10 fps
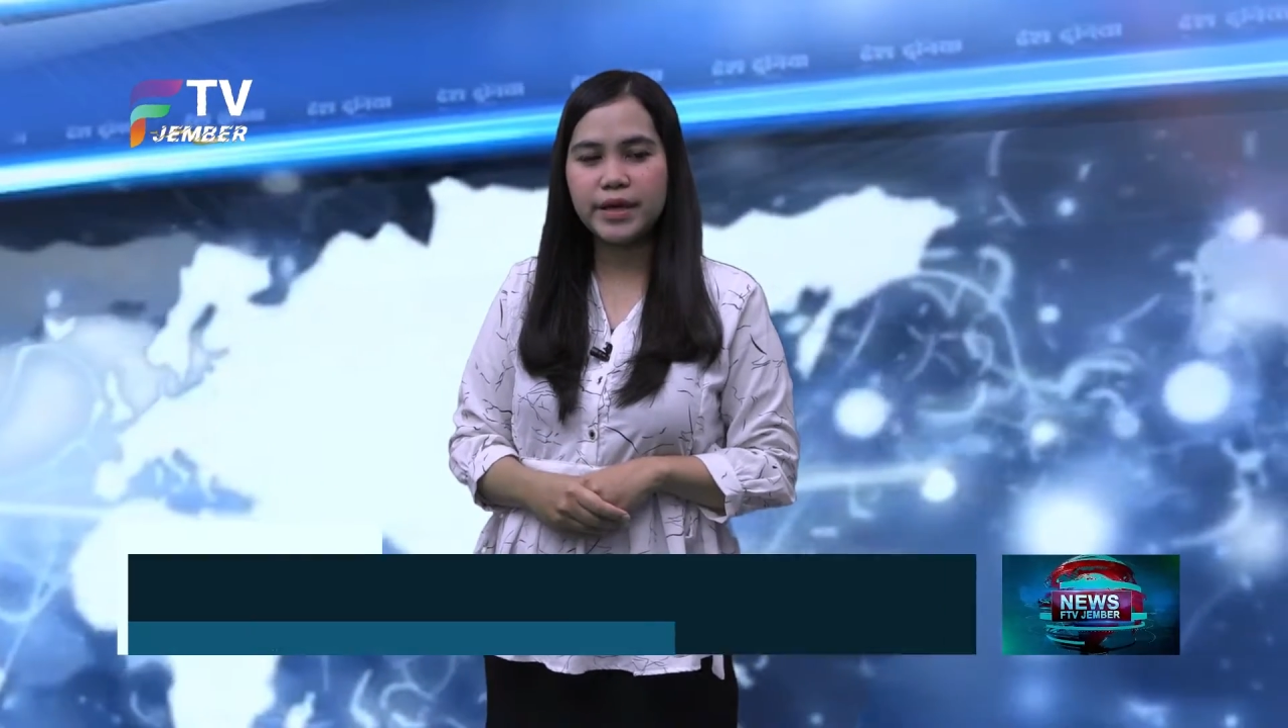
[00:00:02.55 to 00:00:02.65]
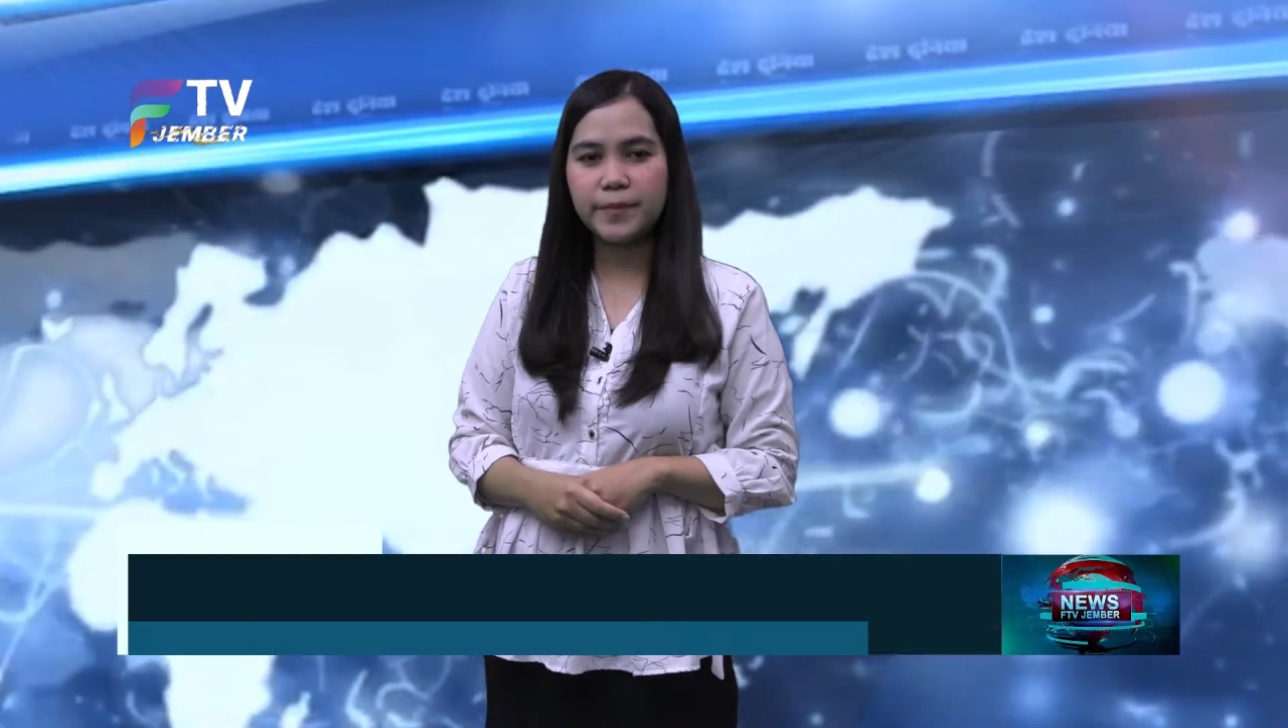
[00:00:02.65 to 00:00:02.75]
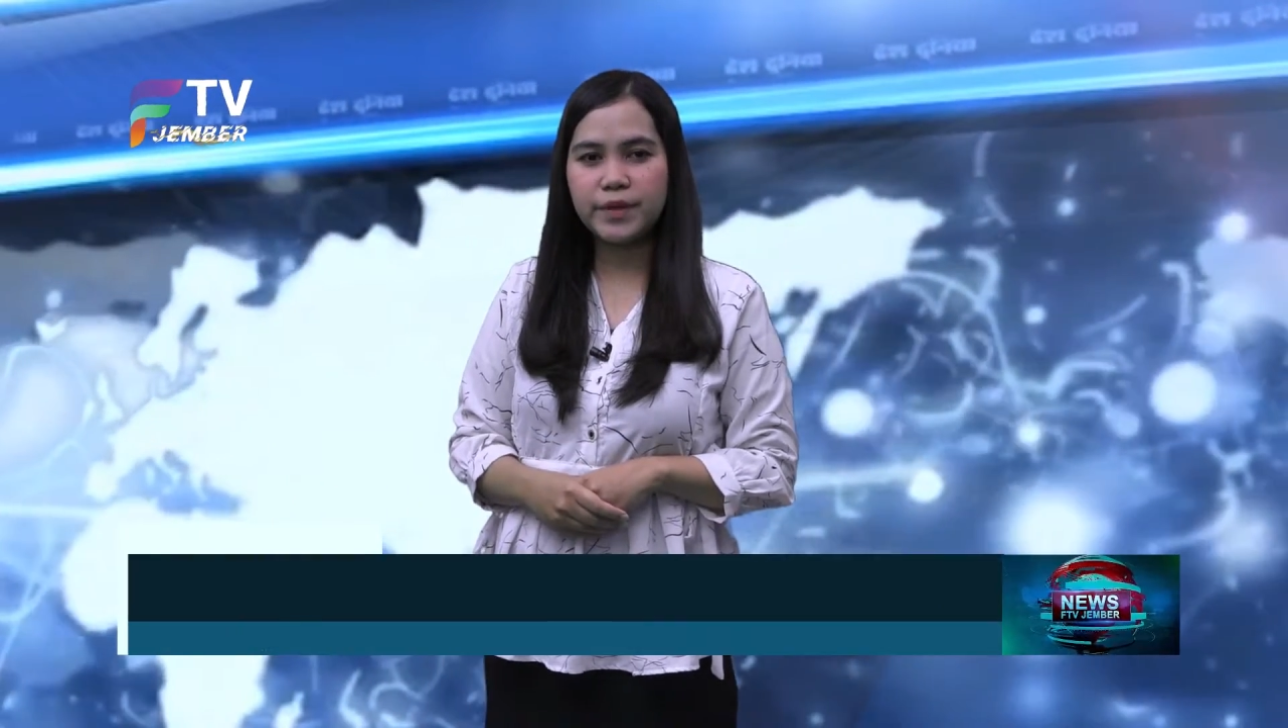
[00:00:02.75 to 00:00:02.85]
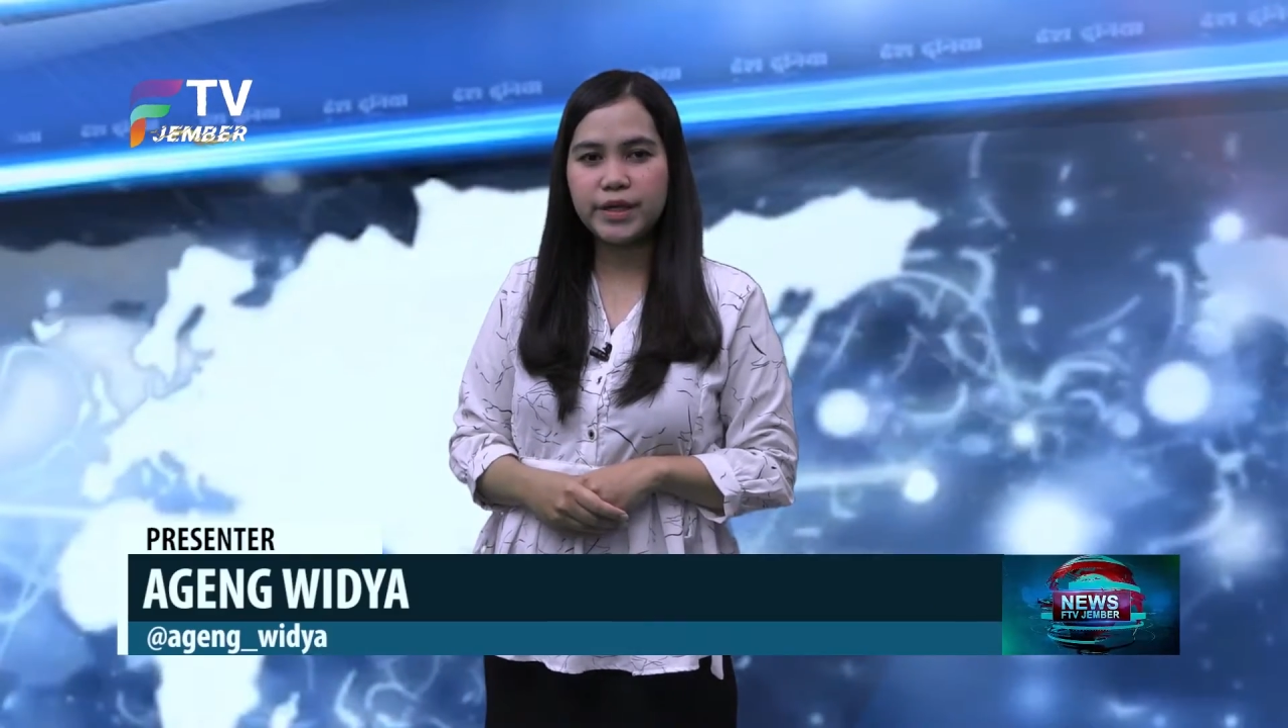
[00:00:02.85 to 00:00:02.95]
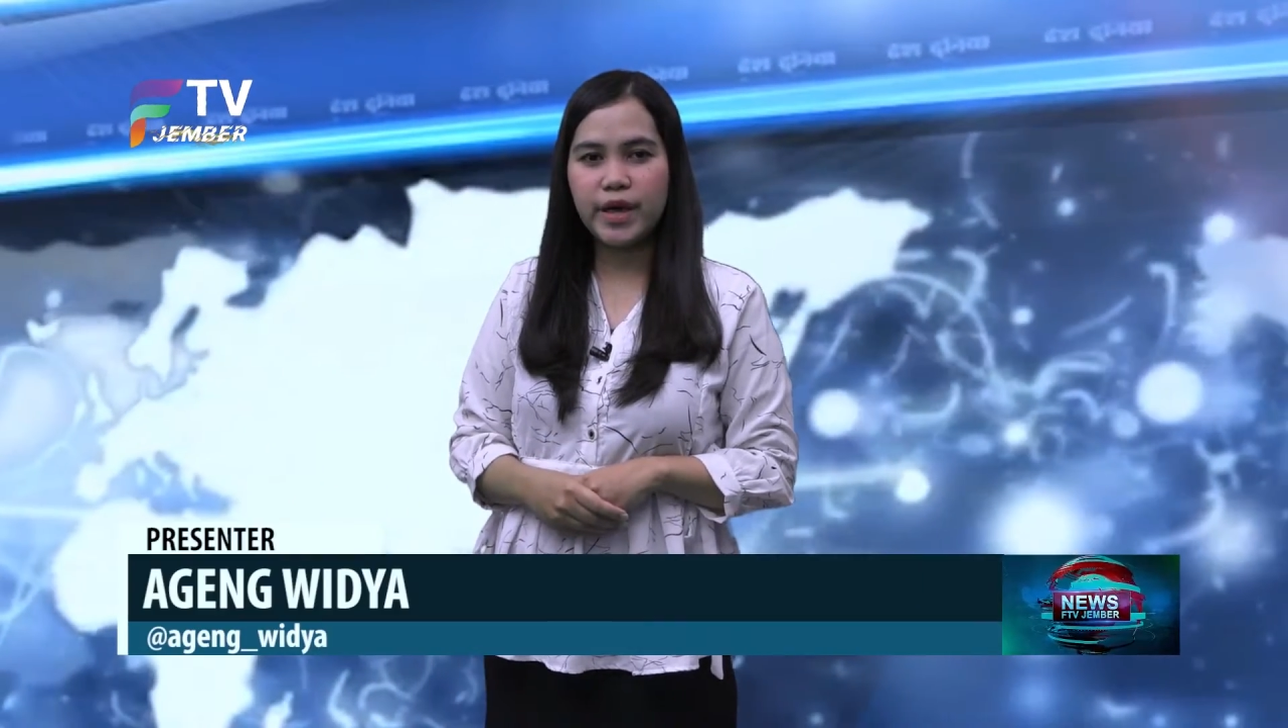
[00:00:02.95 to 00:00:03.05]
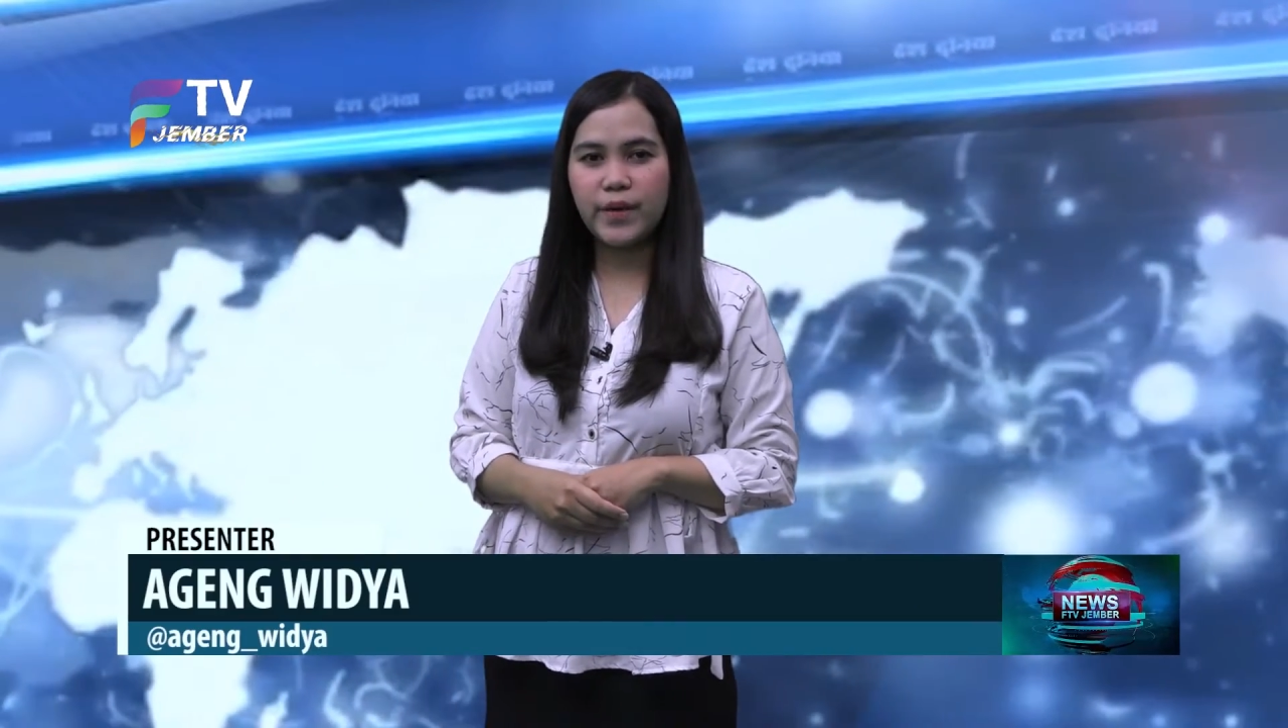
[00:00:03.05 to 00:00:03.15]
aegypti di